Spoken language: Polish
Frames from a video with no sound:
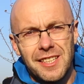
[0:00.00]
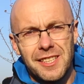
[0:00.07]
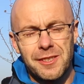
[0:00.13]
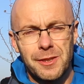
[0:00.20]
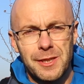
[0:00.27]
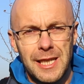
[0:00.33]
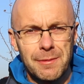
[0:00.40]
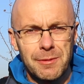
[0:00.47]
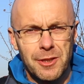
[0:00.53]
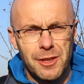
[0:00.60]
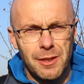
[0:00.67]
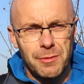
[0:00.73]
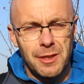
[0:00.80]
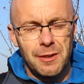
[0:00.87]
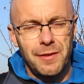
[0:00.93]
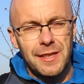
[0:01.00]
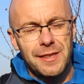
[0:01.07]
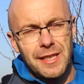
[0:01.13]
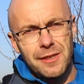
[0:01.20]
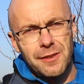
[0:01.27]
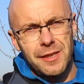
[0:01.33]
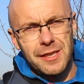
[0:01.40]
I zostałem też
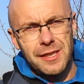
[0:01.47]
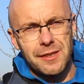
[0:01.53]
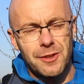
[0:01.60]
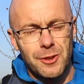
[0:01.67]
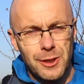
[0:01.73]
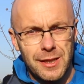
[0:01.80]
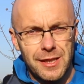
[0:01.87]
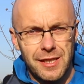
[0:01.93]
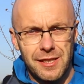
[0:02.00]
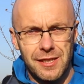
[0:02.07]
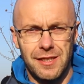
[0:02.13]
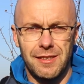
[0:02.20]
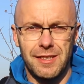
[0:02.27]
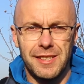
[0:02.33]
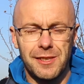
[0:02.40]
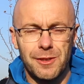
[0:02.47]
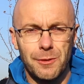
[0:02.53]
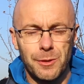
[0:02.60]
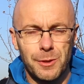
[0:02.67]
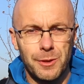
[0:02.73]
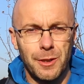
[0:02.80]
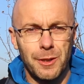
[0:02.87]
nominowany jako jeden z czterech e,
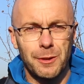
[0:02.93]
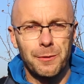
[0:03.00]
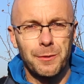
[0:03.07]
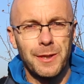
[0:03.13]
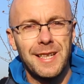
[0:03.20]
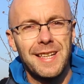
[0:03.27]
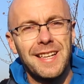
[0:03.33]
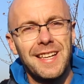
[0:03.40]
instruktorów